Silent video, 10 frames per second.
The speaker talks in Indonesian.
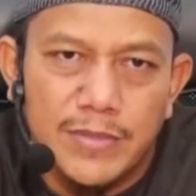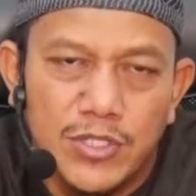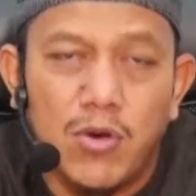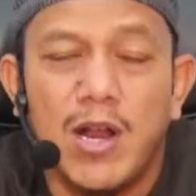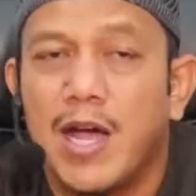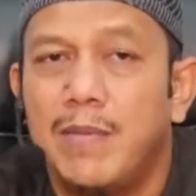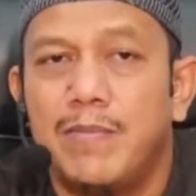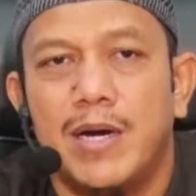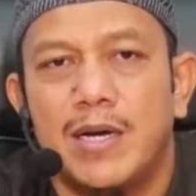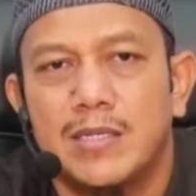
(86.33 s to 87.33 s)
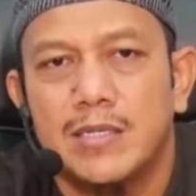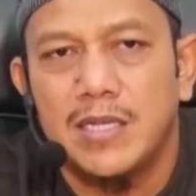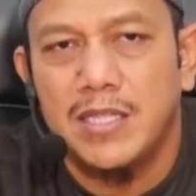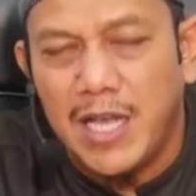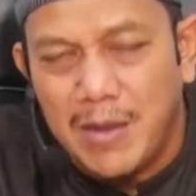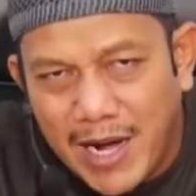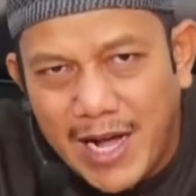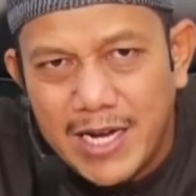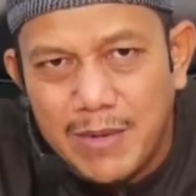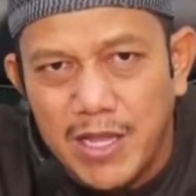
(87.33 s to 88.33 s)
Seorang hamba ketika
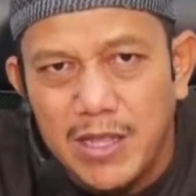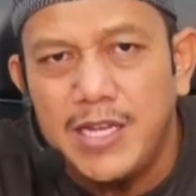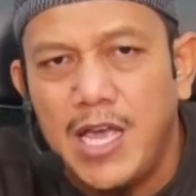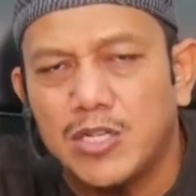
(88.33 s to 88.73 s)
menghadap Allah dia